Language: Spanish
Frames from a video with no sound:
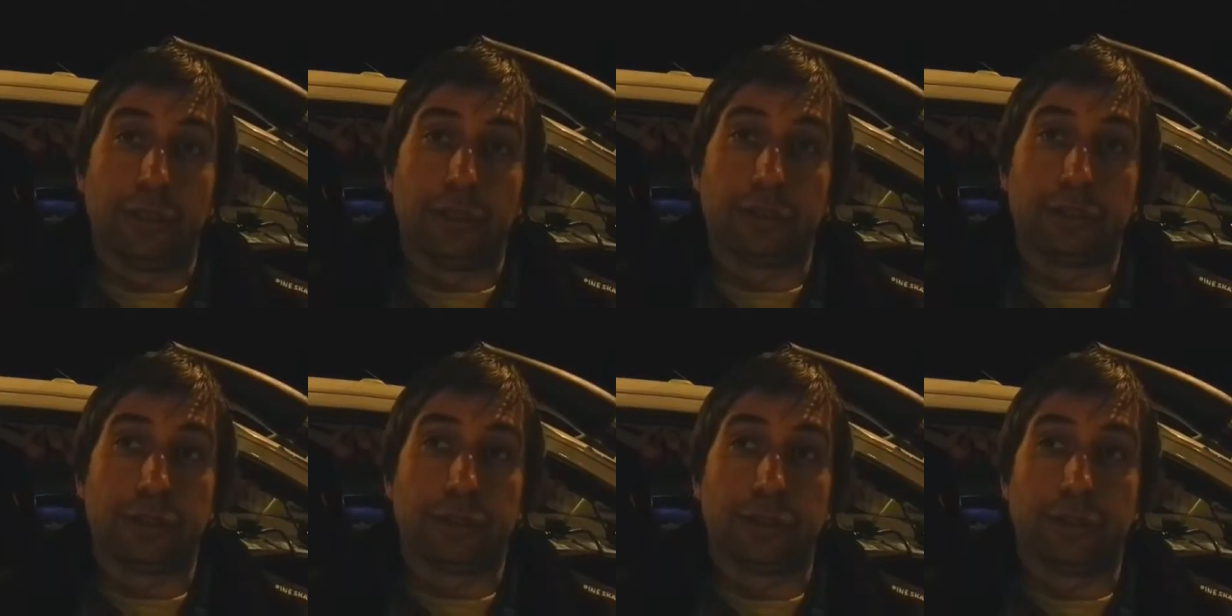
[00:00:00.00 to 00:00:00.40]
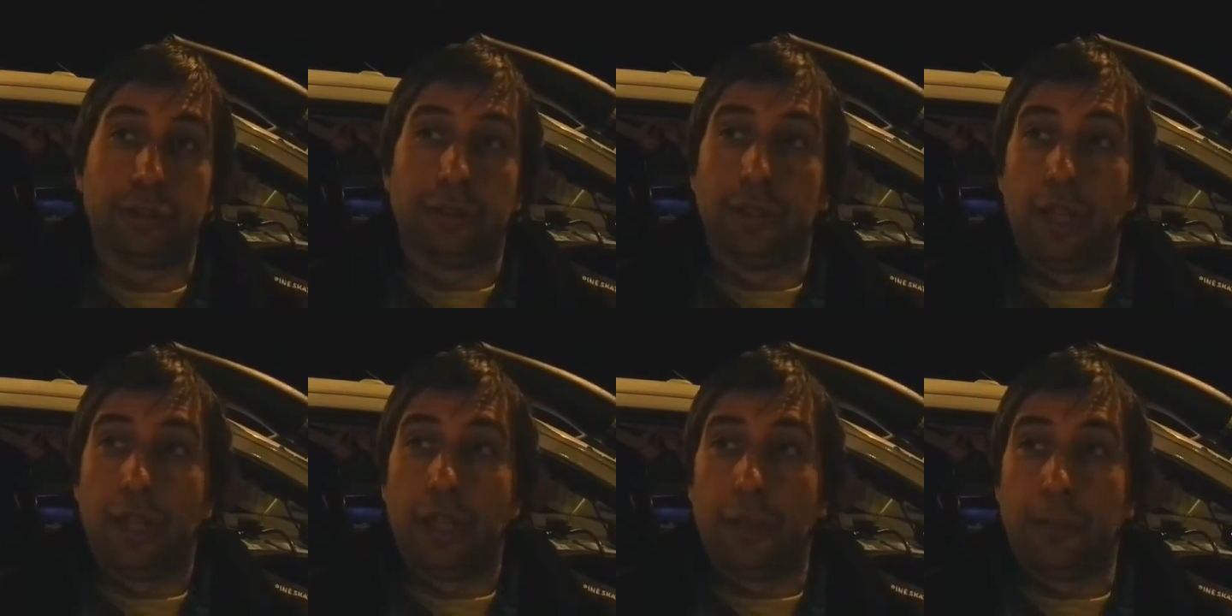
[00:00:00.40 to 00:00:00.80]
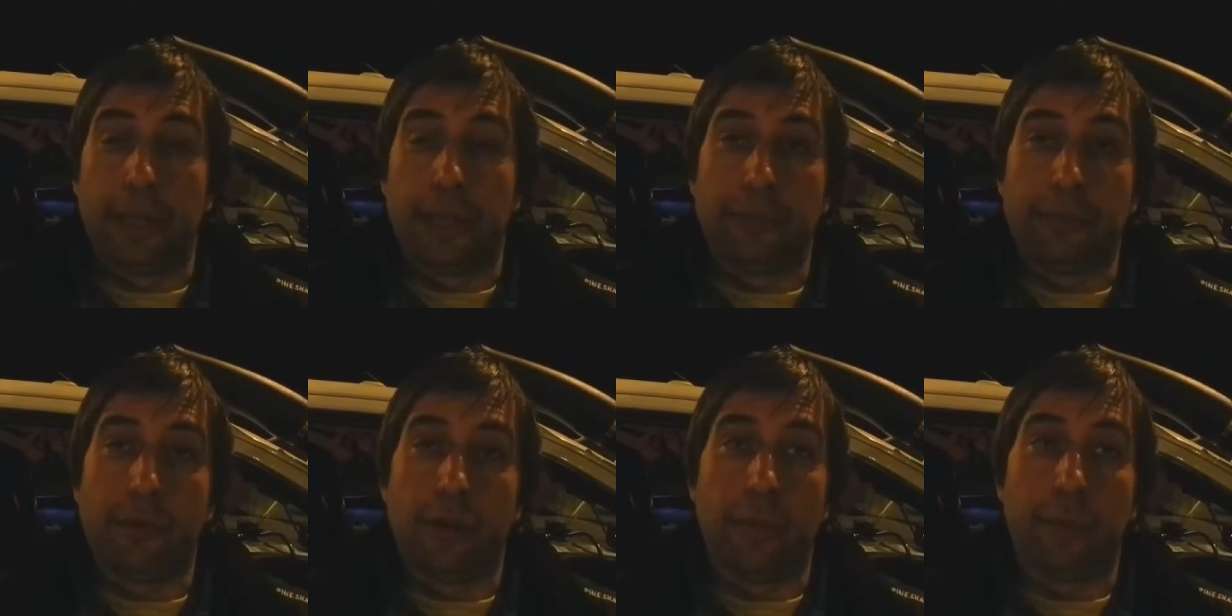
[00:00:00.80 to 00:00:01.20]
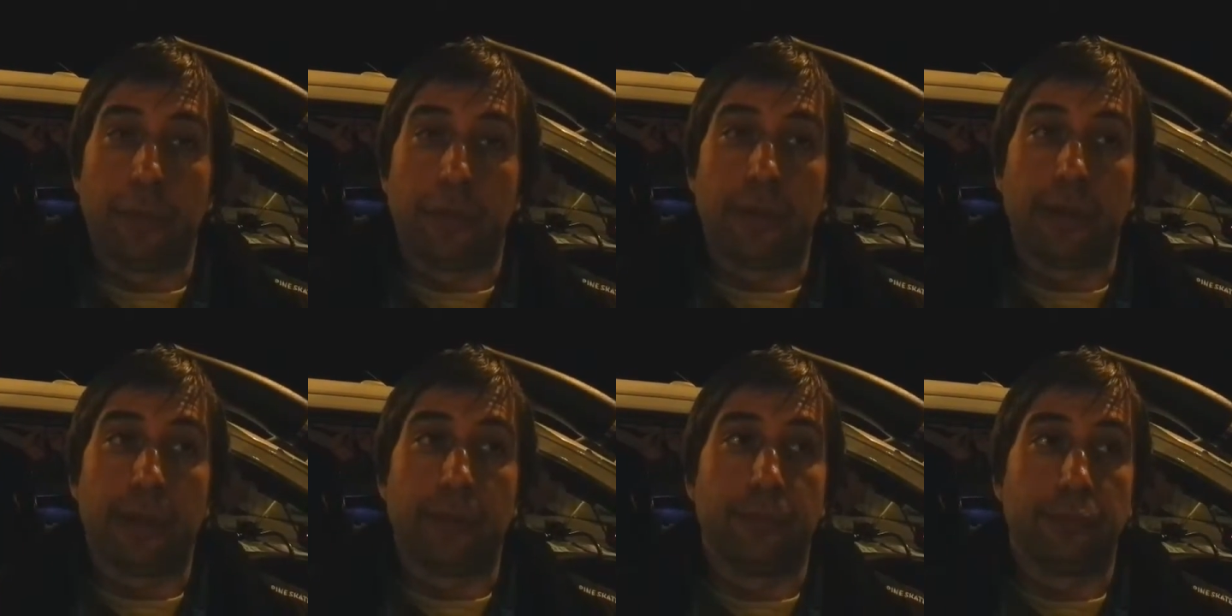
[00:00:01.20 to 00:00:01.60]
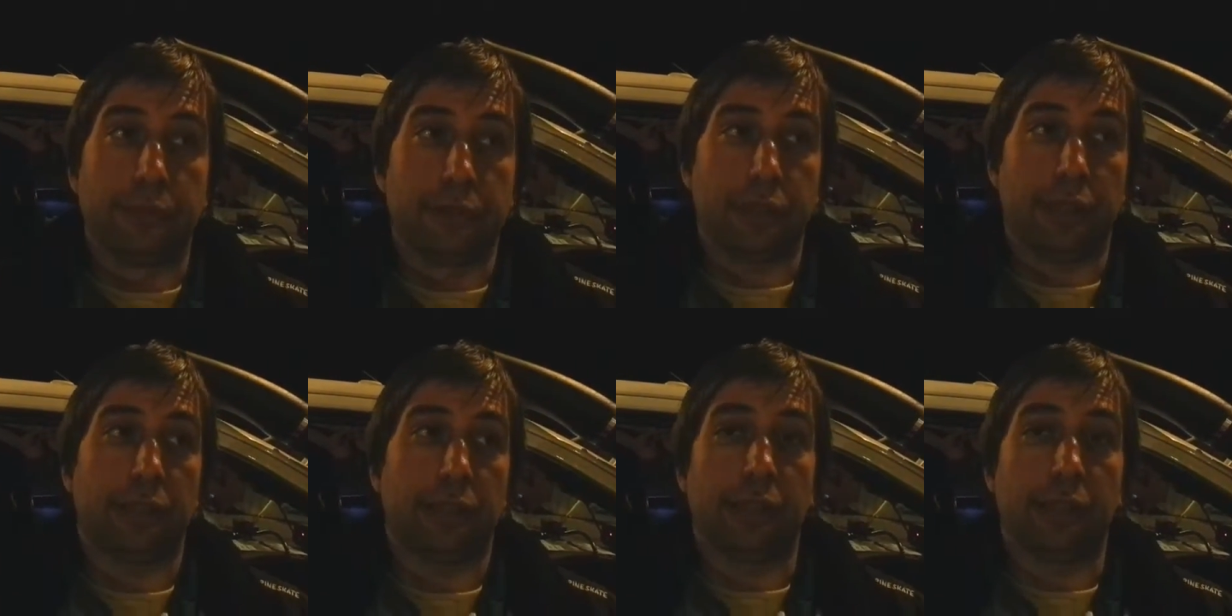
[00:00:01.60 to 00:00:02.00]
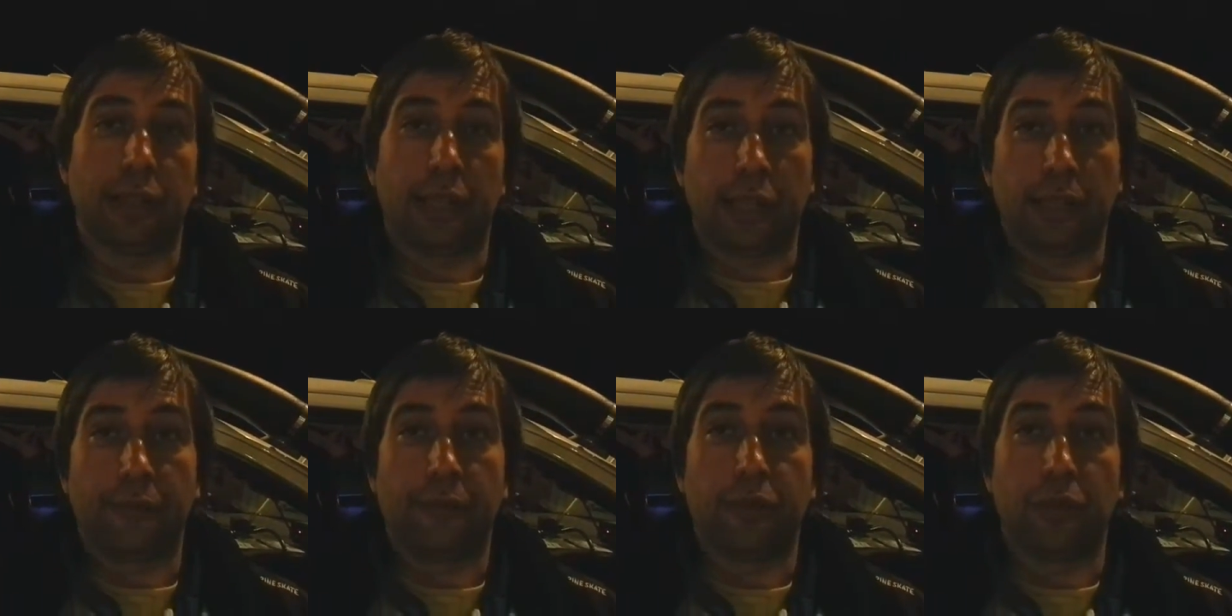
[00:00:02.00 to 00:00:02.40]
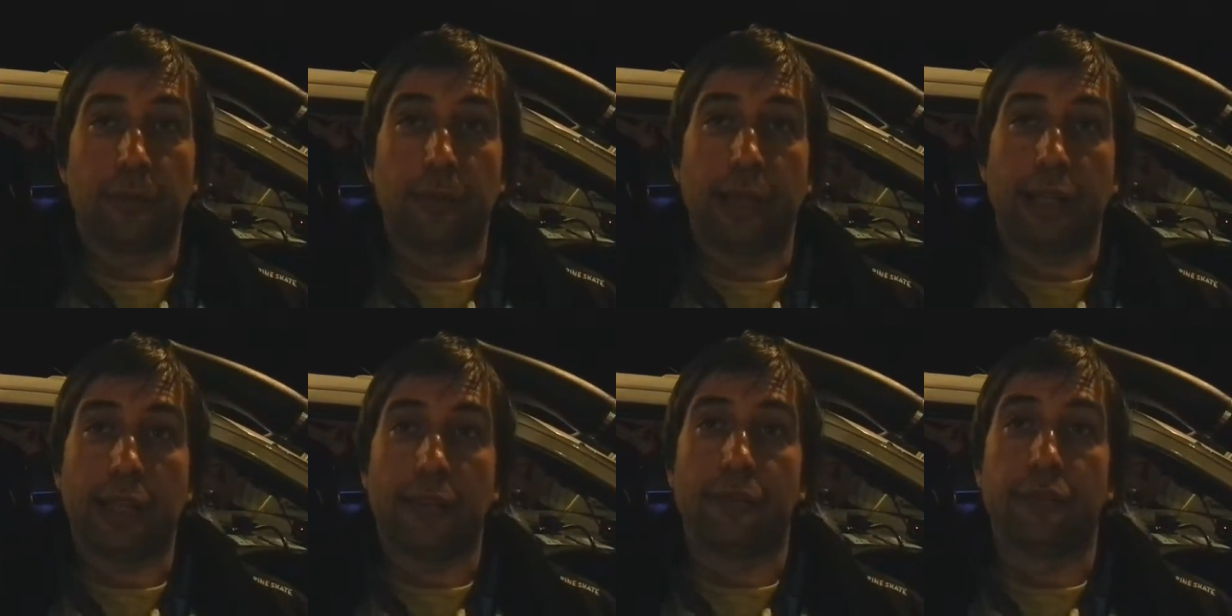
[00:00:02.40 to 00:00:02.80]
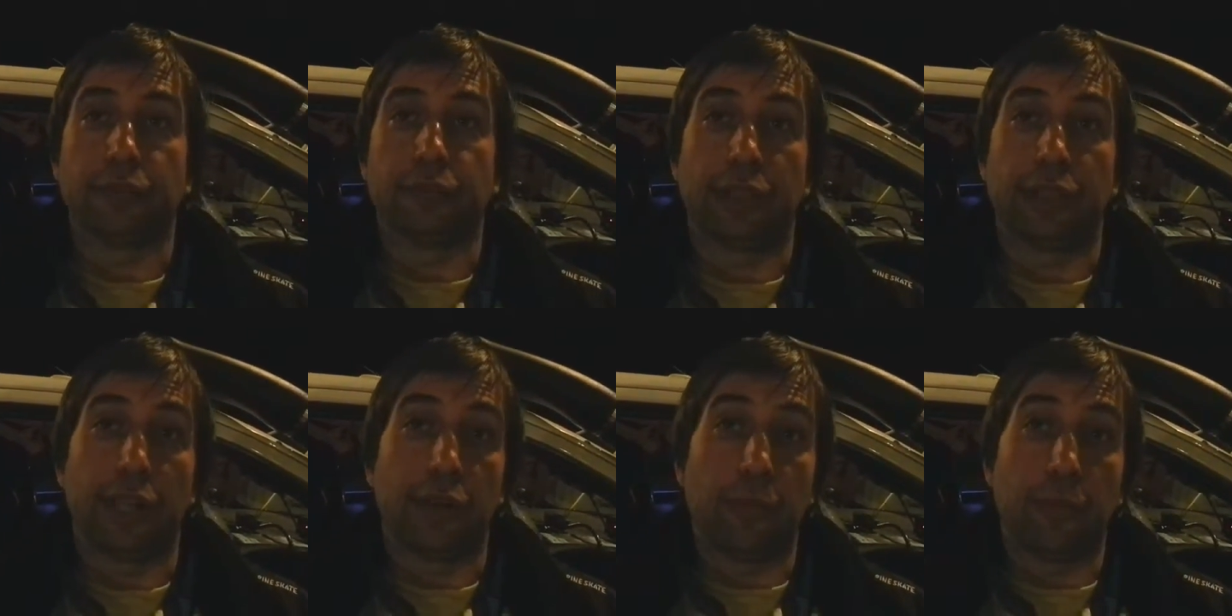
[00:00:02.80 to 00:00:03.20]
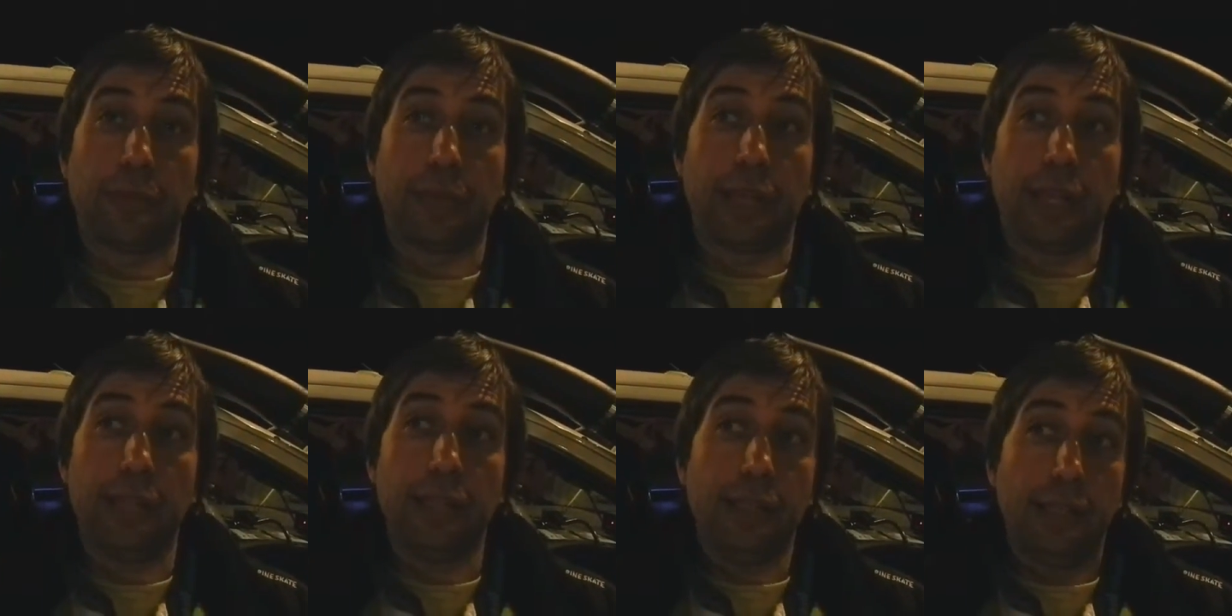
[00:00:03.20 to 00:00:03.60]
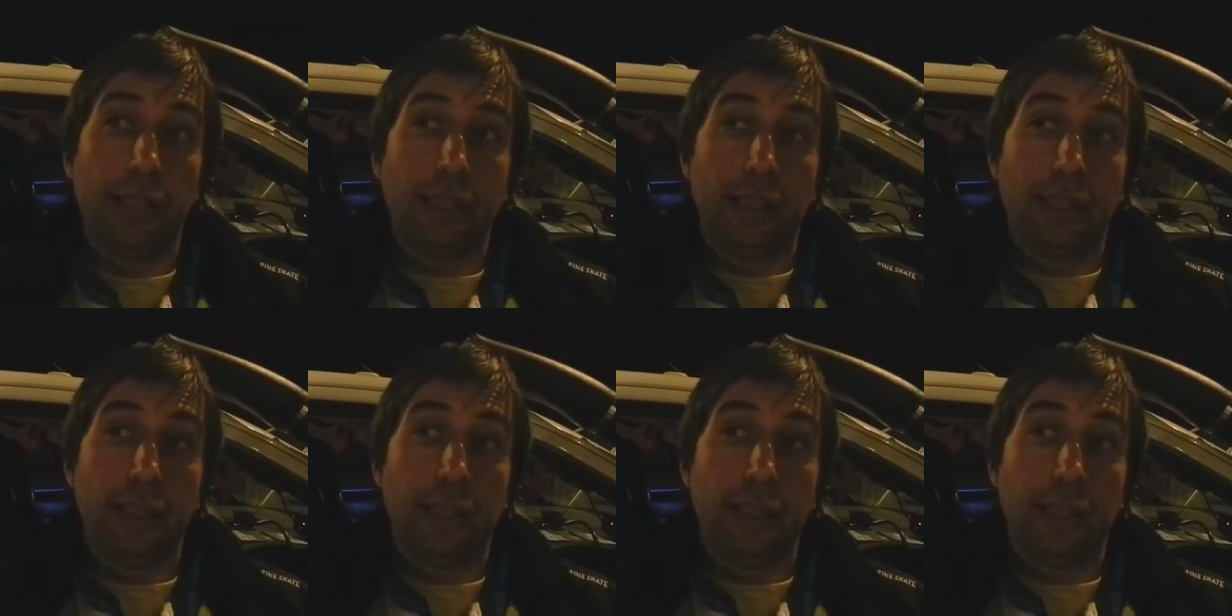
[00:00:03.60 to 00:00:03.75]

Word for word: Nosotros venimos a probar muchas reformas que funcionaron bien